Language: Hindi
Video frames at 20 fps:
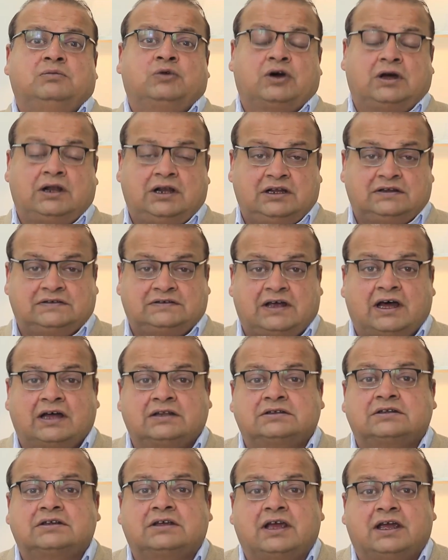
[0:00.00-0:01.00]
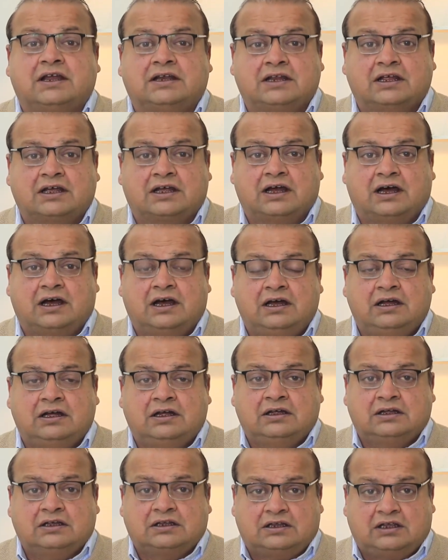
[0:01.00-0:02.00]
मुगलजात कहने का
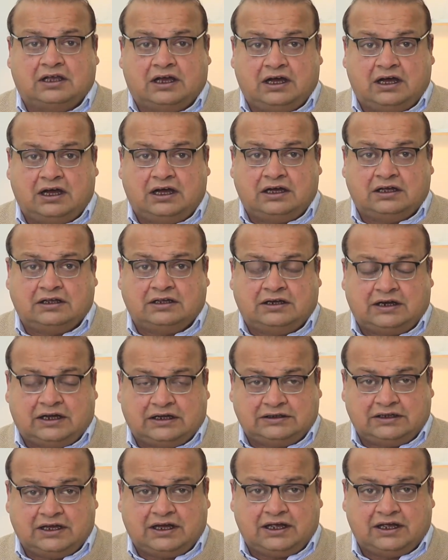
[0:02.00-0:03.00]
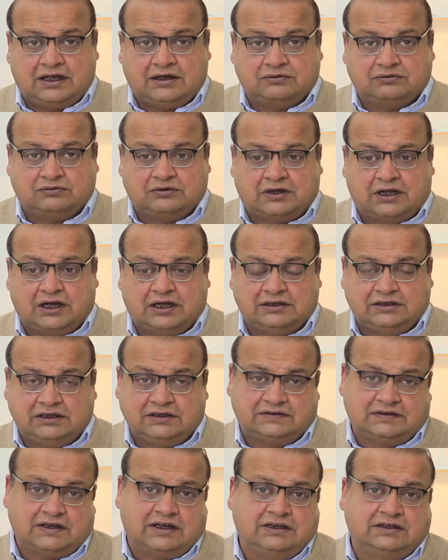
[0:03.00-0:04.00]
क्या इरादा है उनका ये
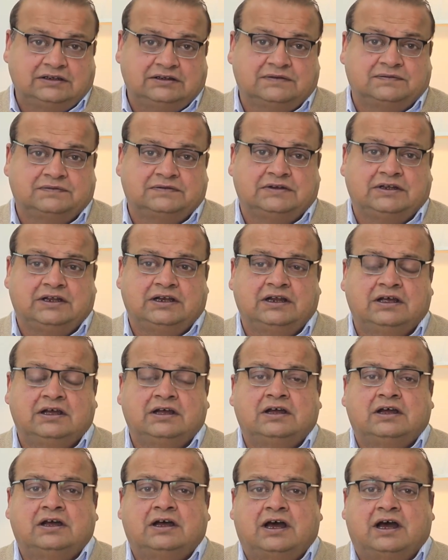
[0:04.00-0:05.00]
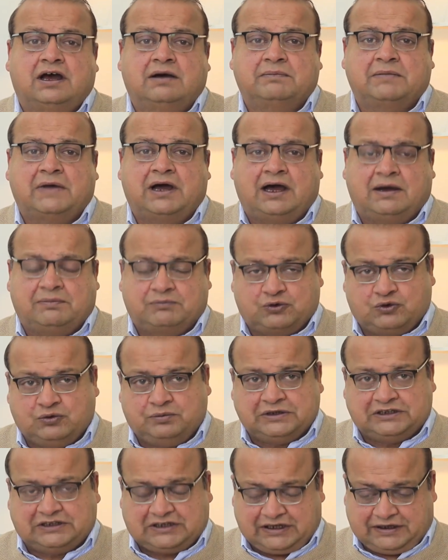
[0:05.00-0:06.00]
सारी तफसील हम आपको
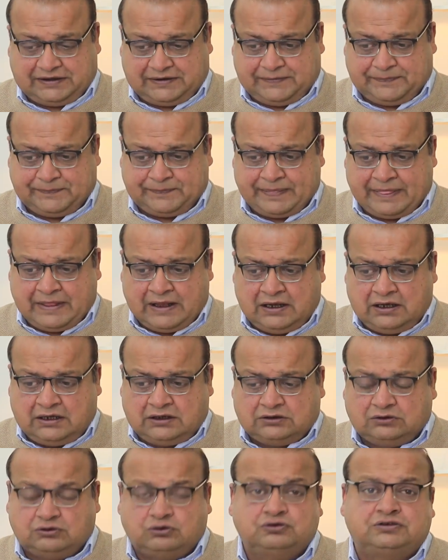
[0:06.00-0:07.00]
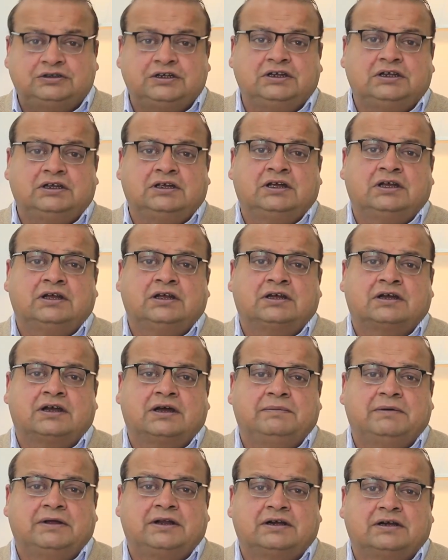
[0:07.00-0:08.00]
बताएंगे दूसरी
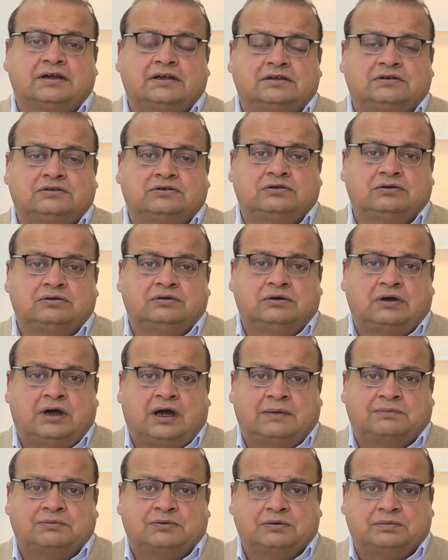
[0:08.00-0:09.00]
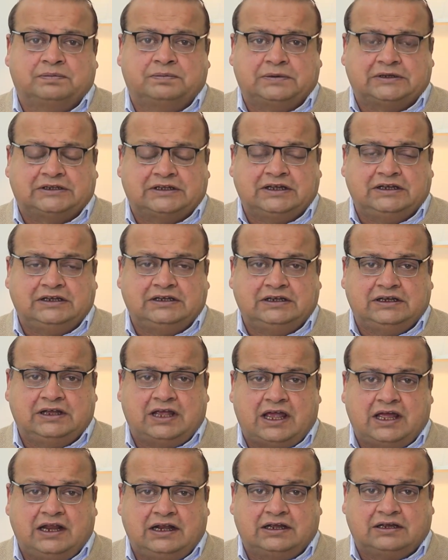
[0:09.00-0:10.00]
ख़बर जो आपको पता ही
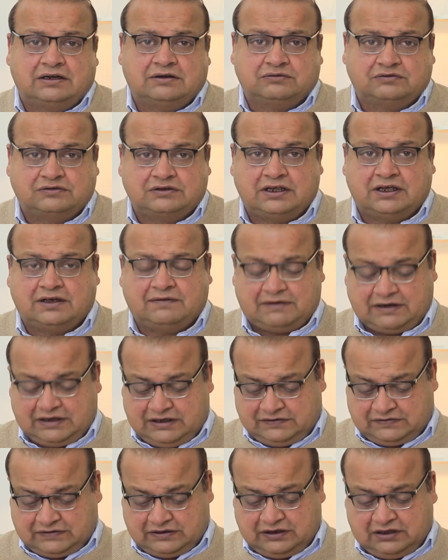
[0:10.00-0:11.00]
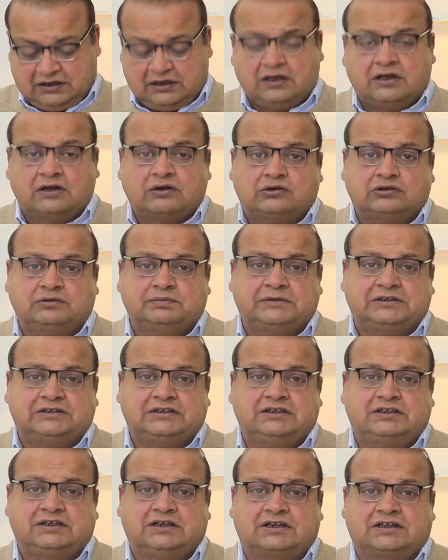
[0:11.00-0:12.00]
है लेकिन उसके हवाले से कुछ
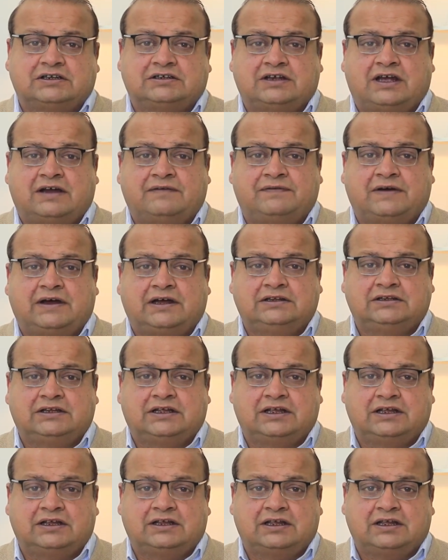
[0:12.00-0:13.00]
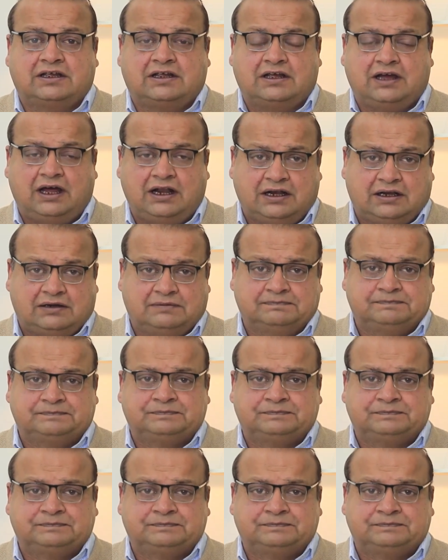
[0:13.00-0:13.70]
मज़ीद इनकशाफात हैं कि कल